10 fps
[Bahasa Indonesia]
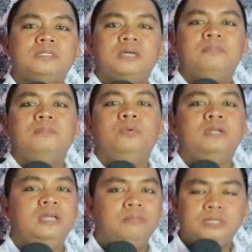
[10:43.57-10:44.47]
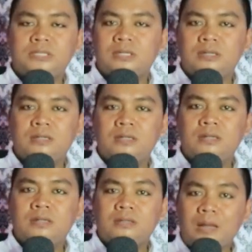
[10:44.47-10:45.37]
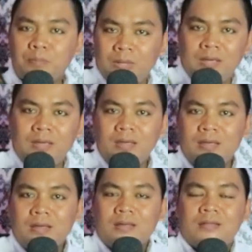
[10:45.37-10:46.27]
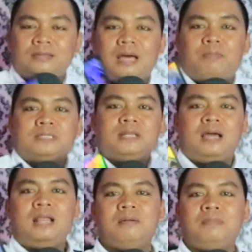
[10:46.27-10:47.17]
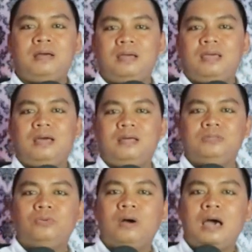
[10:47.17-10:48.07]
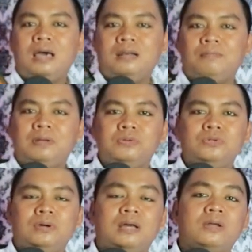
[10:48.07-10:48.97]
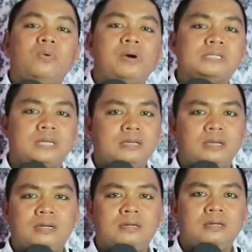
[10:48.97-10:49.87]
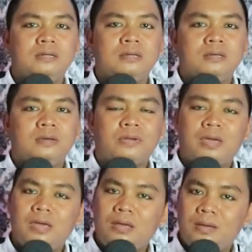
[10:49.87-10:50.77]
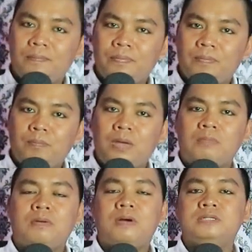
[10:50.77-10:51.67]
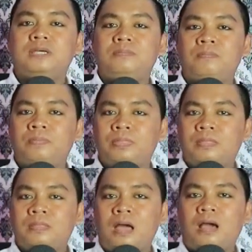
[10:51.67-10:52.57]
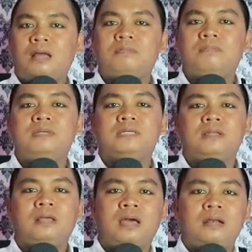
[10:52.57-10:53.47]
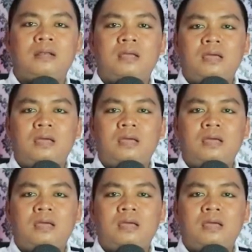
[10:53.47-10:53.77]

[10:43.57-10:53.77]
bisa membuat dia miskin. Tapi Tak berselang lama ya Tuhan menunjukkan kuasanya. Oke, pihak berwajib akan memiskinkan